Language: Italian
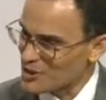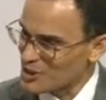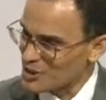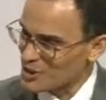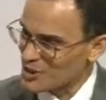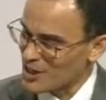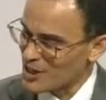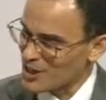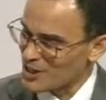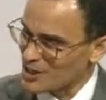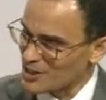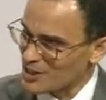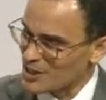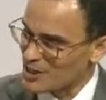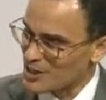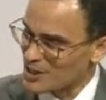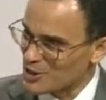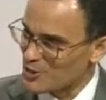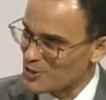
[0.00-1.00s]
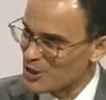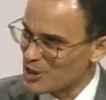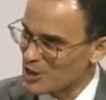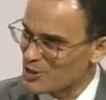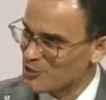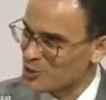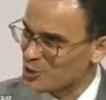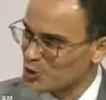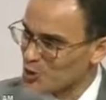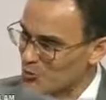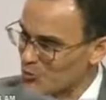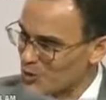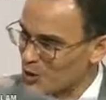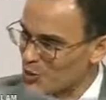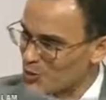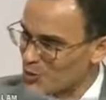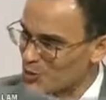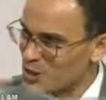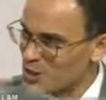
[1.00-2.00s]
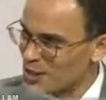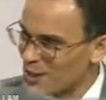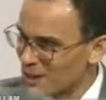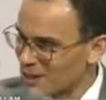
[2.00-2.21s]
verità che in qualche modo prelude